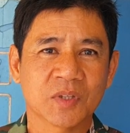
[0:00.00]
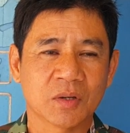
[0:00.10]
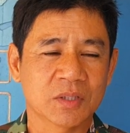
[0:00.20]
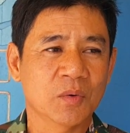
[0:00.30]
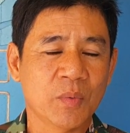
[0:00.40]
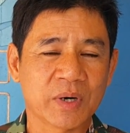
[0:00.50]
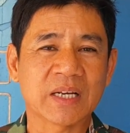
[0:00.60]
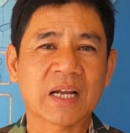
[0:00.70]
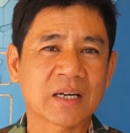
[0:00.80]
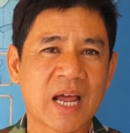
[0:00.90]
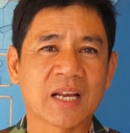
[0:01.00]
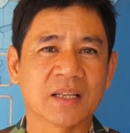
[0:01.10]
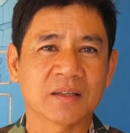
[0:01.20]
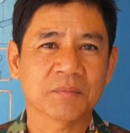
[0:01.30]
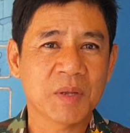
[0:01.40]
เราเชื่อว่าวันข้างหน้า
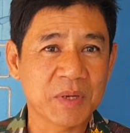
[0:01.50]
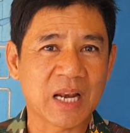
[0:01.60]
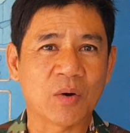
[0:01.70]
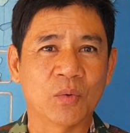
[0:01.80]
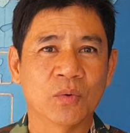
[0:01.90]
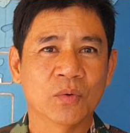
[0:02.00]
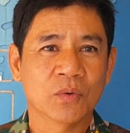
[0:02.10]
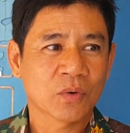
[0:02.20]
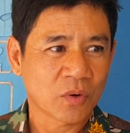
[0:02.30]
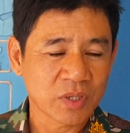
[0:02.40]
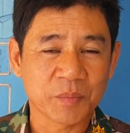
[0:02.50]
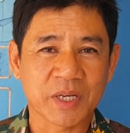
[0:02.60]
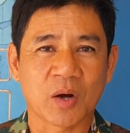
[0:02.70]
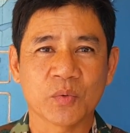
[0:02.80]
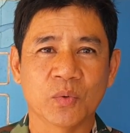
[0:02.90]
เนี่ยไม่มีเรา ก็จะมี
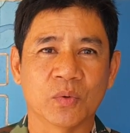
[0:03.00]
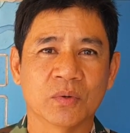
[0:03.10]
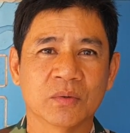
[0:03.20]
เขาอยู่